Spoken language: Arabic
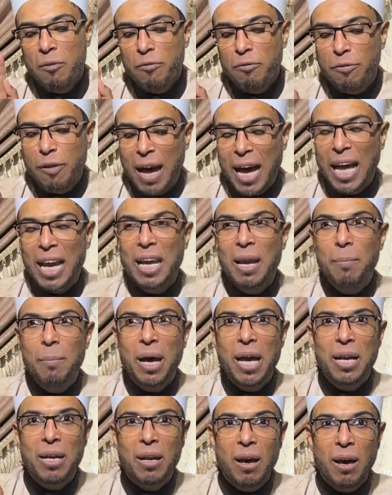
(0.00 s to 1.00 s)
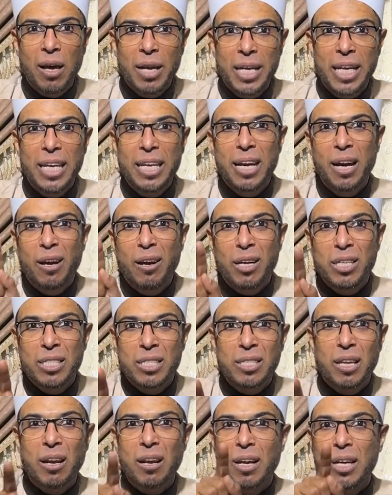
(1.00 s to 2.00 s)
فاعلم أن غنيا قد
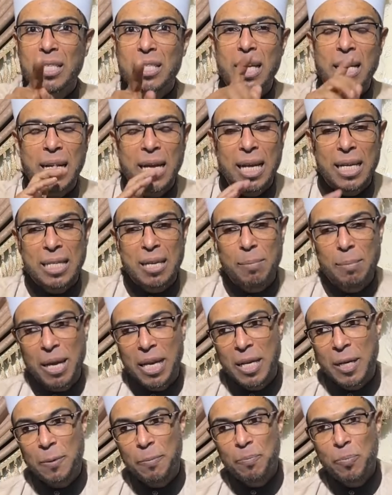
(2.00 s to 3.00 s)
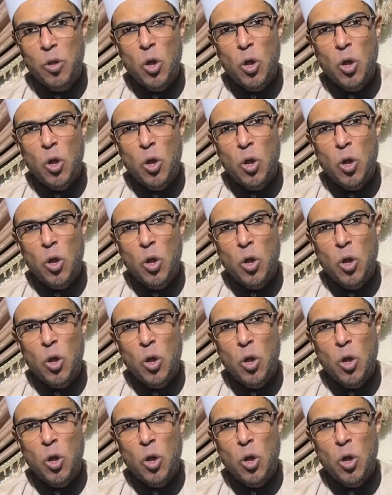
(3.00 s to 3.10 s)
سرق زكاة ماله